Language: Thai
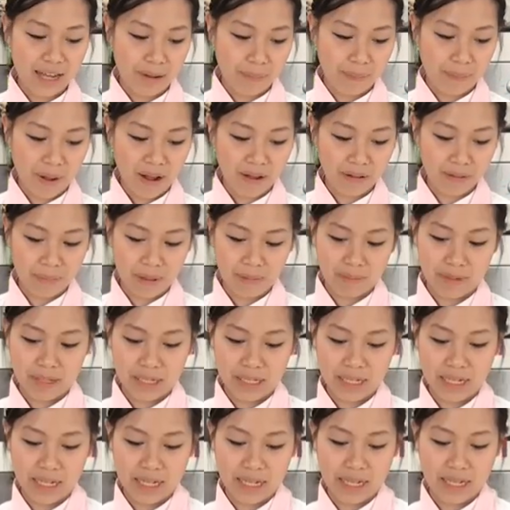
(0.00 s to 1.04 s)
ค่ะปักลงไปแบ
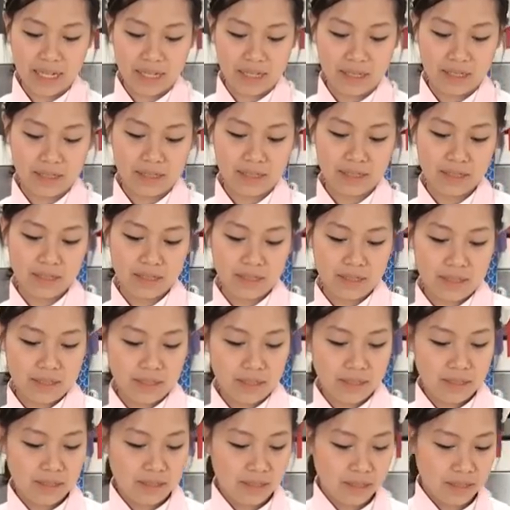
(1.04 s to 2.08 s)
บนี้เลยค่ะ
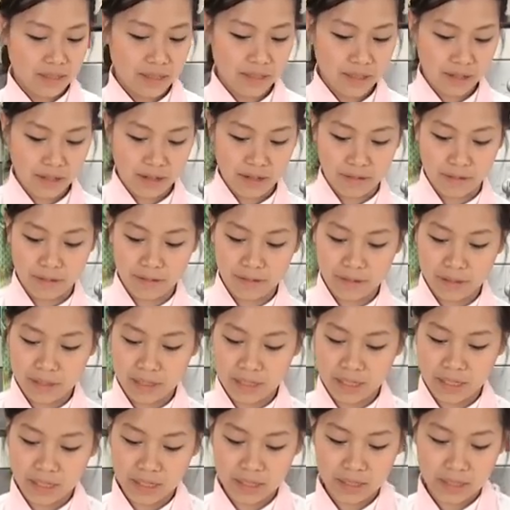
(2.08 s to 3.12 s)
ค่ะ
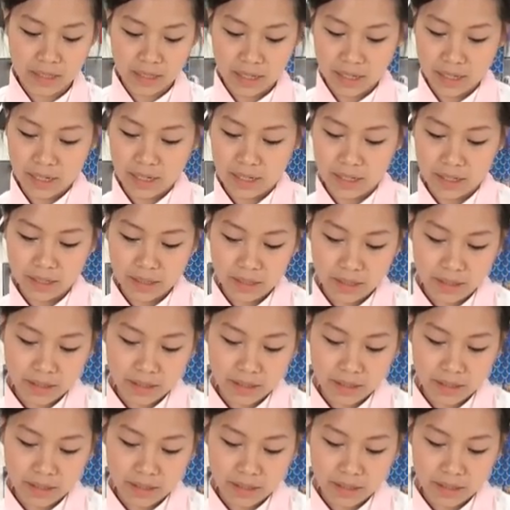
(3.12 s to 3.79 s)
นิดนึงนะคะ